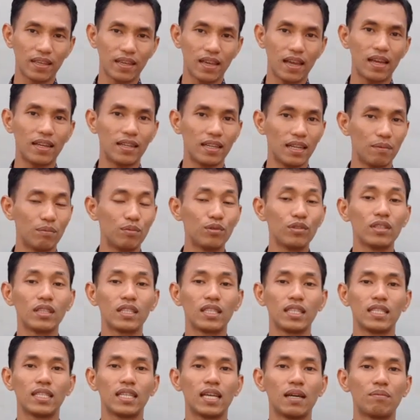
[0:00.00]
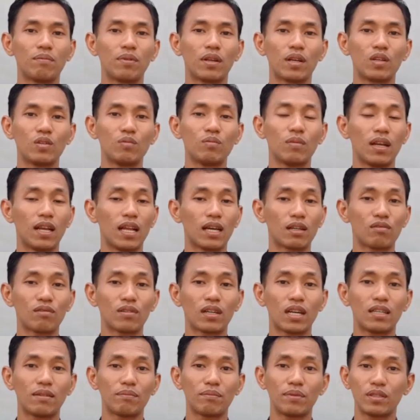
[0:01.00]
anda pun tidak perlu
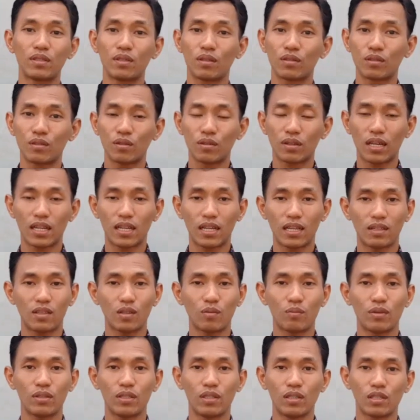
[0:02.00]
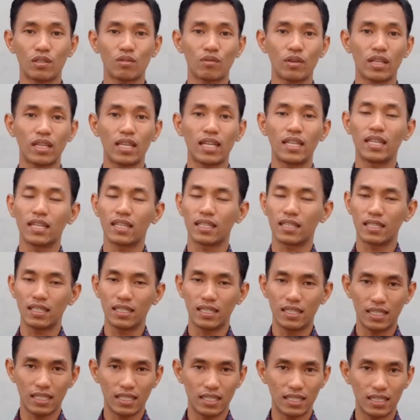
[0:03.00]
melakukan pencocokan atau penyesuaian energi
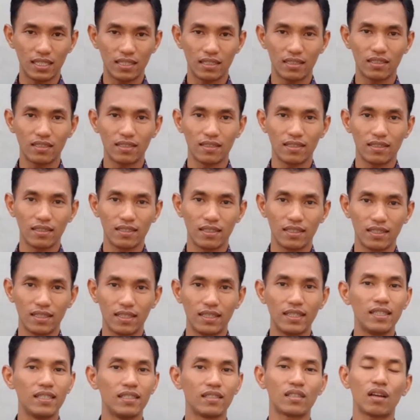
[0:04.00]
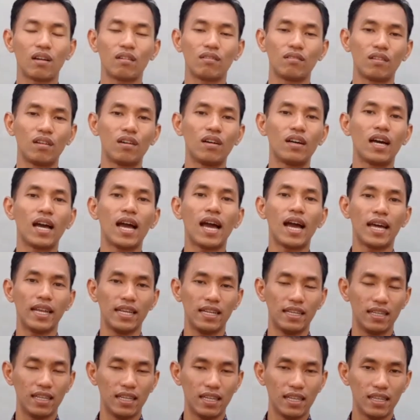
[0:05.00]
diri. Insya Allah
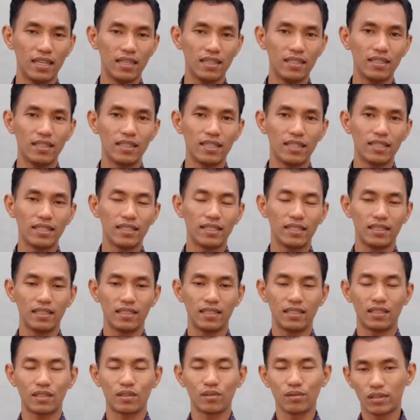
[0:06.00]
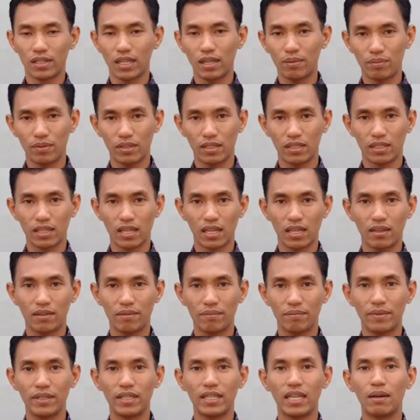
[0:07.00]
Anda e, sudah bisa
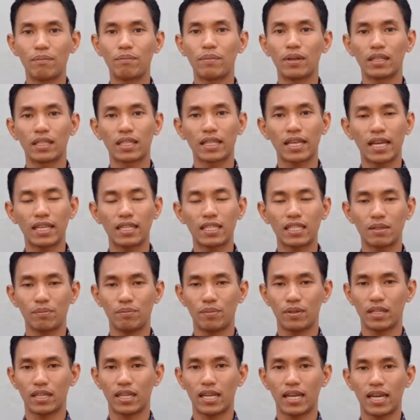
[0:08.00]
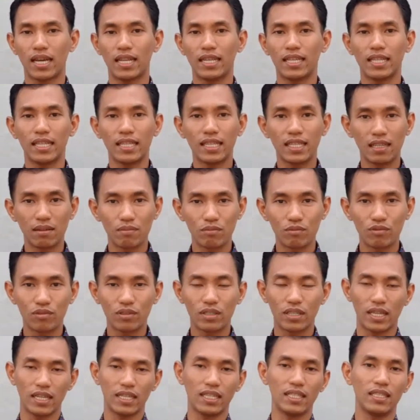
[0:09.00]
mendapatkan keberkahan ilmu
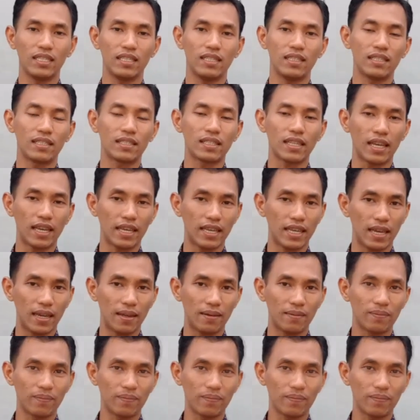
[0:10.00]
dari saya.